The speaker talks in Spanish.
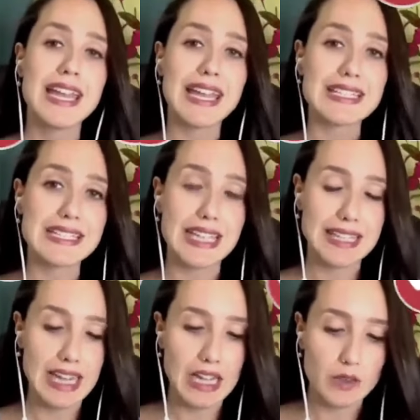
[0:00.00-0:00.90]
que se están
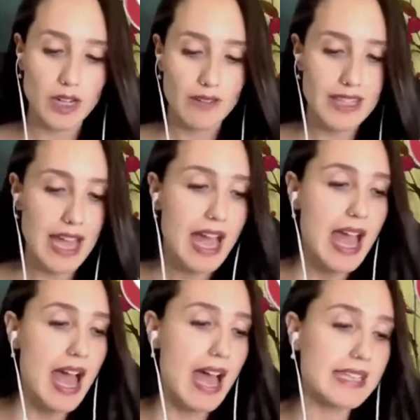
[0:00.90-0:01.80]
dejando la vida
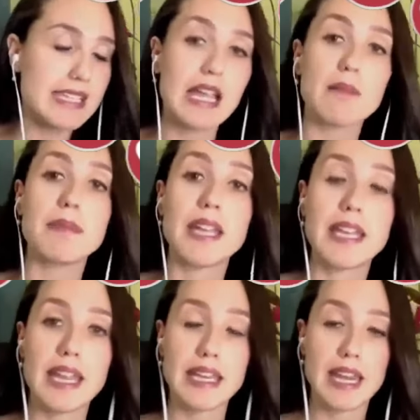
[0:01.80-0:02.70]
allí
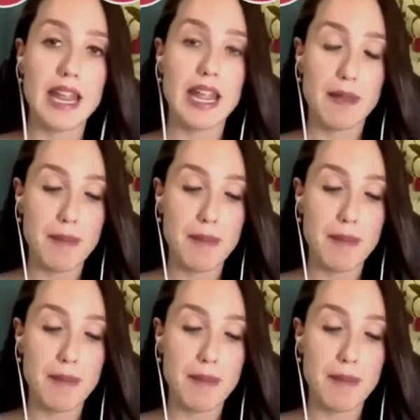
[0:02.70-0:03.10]
también eh,